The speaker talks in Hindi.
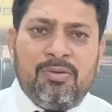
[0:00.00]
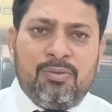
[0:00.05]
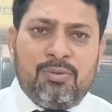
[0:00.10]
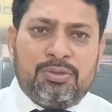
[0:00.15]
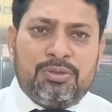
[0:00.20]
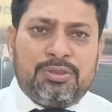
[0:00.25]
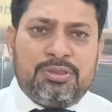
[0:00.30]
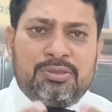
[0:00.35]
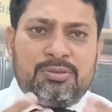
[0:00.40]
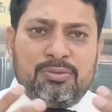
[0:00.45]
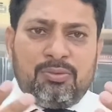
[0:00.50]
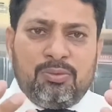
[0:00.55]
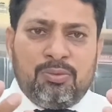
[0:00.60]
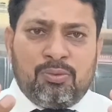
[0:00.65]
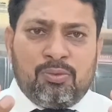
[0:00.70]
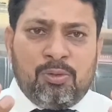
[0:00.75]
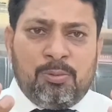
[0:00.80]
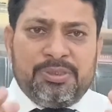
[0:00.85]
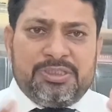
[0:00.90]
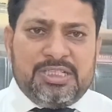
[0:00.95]
उस
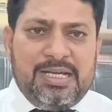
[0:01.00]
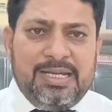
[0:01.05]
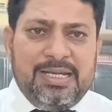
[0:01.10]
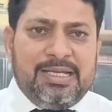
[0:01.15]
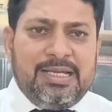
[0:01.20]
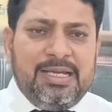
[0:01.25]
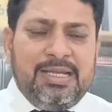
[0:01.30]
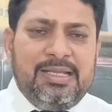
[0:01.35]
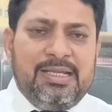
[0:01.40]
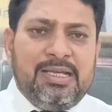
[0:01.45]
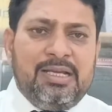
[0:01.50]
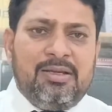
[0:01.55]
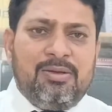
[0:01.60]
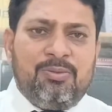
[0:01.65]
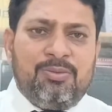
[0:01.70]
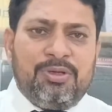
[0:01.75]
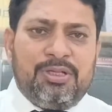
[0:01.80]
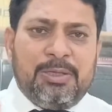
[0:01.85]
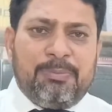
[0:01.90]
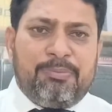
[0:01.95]
उनको बचाने के लिए
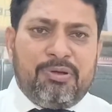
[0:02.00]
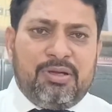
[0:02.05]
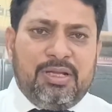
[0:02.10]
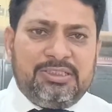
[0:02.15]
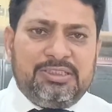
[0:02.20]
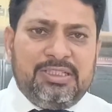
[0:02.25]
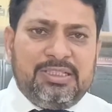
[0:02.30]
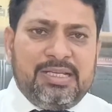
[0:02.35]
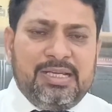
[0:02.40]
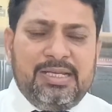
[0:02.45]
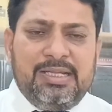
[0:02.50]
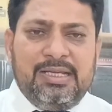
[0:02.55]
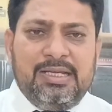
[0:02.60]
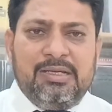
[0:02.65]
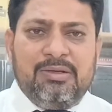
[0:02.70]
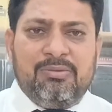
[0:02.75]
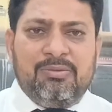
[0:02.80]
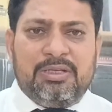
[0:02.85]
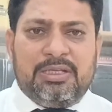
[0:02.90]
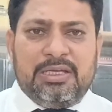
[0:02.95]
उनकी प्रोटेक्शन के
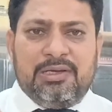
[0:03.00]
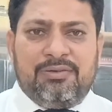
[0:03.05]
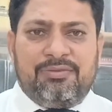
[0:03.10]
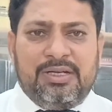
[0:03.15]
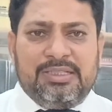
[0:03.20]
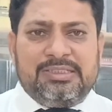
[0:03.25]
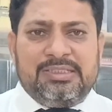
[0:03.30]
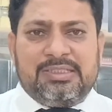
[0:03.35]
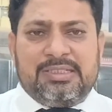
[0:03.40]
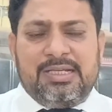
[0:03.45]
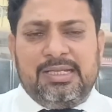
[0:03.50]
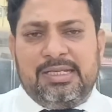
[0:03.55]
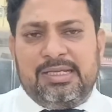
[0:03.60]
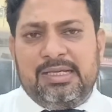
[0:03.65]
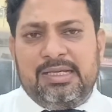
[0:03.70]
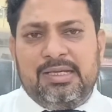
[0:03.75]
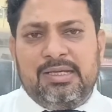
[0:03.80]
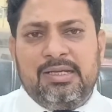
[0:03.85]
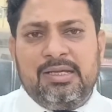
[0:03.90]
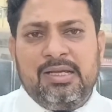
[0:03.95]
लिए उनकी हिफाजत के
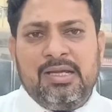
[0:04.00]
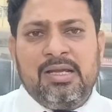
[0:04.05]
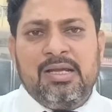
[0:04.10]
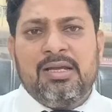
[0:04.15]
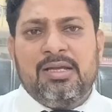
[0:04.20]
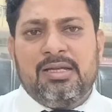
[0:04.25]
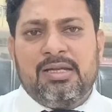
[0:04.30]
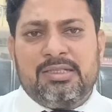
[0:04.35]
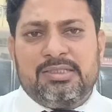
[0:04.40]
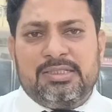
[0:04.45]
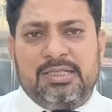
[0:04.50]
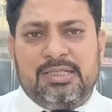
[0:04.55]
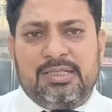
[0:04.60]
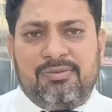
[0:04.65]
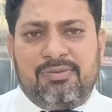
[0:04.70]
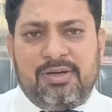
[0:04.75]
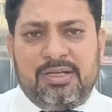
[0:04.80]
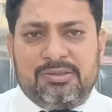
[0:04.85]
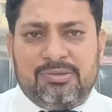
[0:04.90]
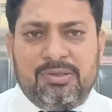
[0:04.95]
लिए ये
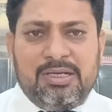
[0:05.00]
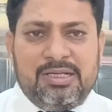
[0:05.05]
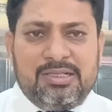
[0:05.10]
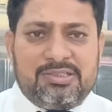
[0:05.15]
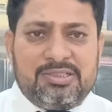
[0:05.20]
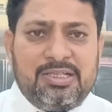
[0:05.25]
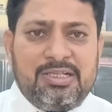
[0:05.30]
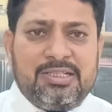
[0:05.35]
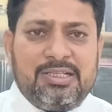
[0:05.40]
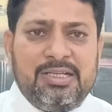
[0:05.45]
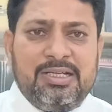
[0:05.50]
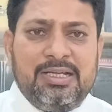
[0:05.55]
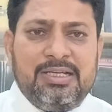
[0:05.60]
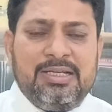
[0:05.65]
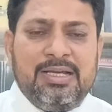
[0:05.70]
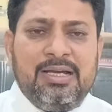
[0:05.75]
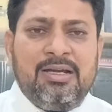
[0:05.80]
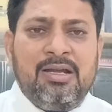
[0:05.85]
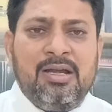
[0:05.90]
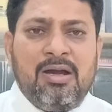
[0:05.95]
दफ़ा जो है इंसर्ट की गई
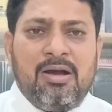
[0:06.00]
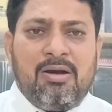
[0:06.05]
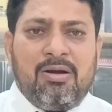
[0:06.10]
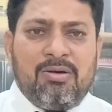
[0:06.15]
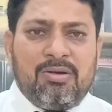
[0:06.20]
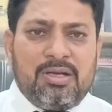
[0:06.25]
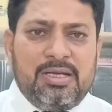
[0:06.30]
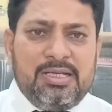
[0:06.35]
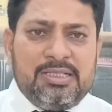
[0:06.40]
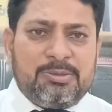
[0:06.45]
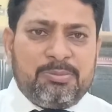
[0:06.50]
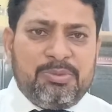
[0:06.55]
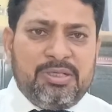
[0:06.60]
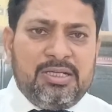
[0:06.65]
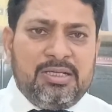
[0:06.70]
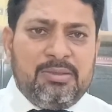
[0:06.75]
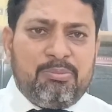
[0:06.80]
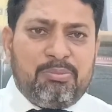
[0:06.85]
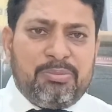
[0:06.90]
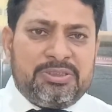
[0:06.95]
हैं और
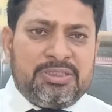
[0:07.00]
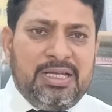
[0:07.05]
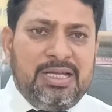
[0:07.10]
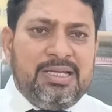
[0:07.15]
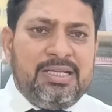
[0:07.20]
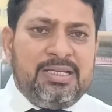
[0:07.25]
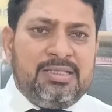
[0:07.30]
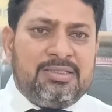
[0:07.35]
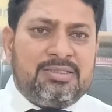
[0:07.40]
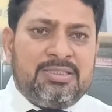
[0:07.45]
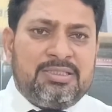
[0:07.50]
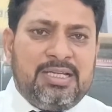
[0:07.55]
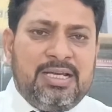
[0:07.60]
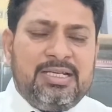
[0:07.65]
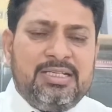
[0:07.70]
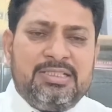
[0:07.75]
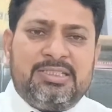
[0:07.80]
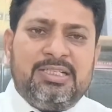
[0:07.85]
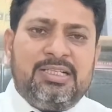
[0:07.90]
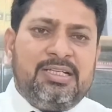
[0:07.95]
इसमें मसाली
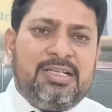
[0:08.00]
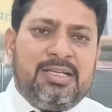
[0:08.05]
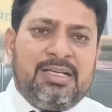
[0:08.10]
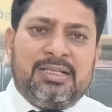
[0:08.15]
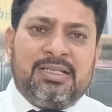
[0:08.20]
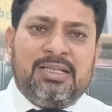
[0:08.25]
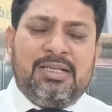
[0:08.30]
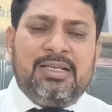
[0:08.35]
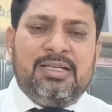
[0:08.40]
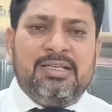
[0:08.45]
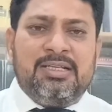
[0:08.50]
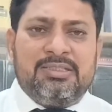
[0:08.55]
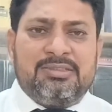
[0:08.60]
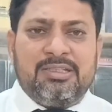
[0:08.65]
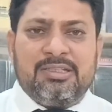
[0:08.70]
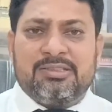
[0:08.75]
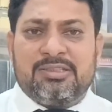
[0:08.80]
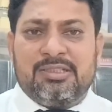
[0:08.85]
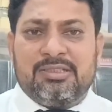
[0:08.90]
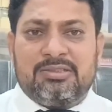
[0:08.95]
सज़ाएँ इसीलिए रखी गई हैं
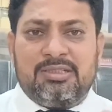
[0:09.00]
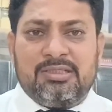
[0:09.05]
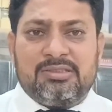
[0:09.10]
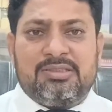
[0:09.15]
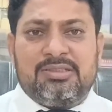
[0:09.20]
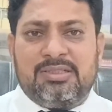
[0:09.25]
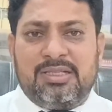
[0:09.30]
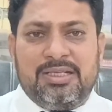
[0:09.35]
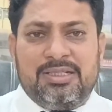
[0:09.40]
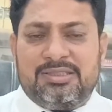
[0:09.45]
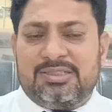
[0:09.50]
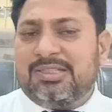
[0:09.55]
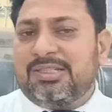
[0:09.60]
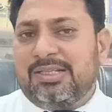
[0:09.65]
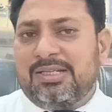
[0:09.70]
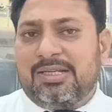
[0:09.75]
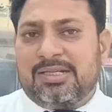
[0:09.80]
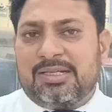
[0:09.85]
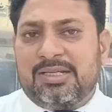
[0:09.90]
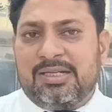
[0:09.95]
सख्त से सख्त सज़ाएँ
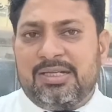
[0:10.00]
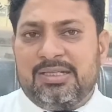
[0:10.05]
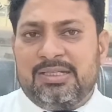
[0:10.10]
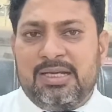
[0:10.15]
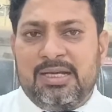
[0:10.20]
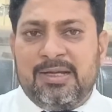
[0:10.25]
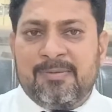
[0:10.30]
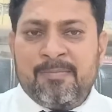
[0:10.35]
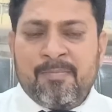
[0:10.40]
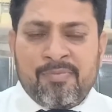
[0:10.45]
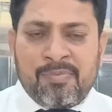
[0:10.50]
इसीलिए रखी गई हैं